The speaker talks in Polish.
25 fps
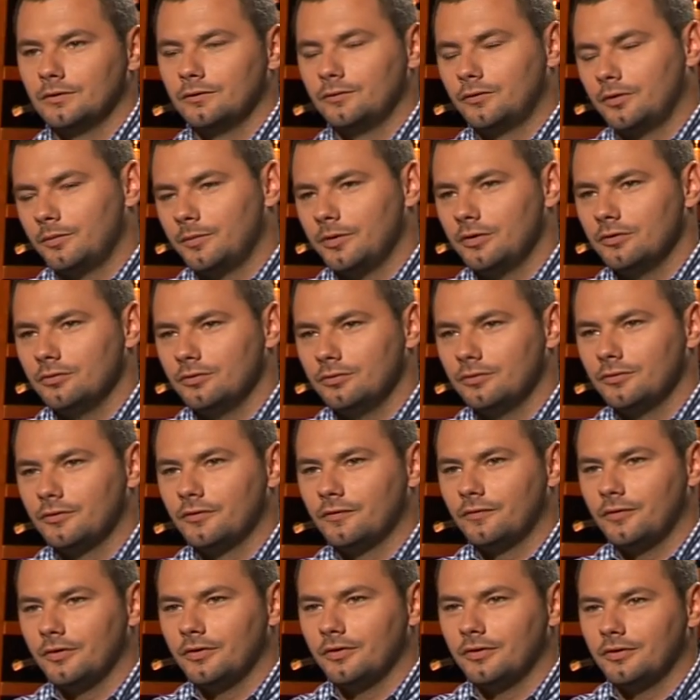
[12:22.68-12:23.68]
No w robieniu
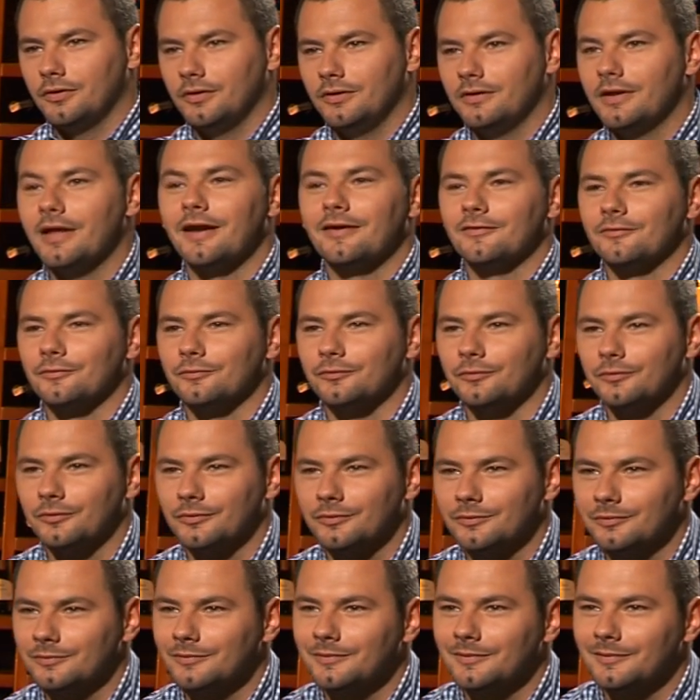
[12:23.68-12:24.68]
swoich interesów.
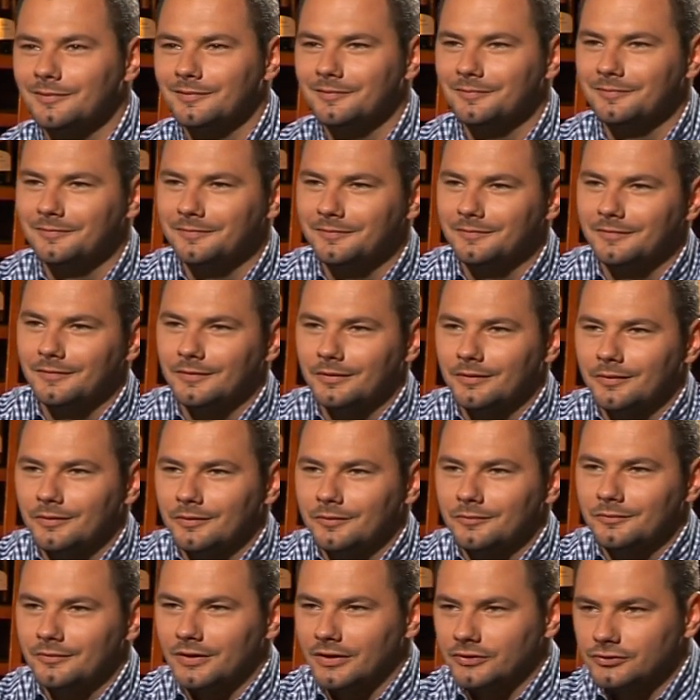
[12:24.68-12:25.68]
No,
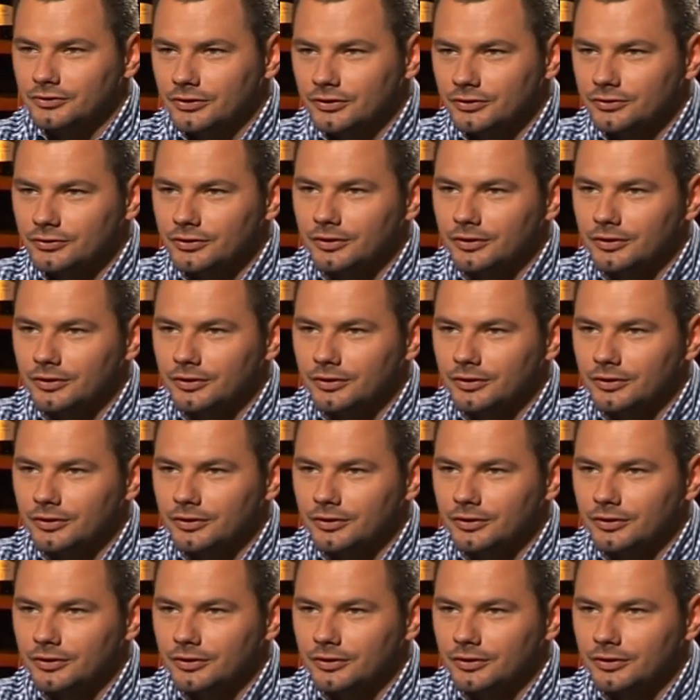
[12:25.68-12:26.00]
najczęściej.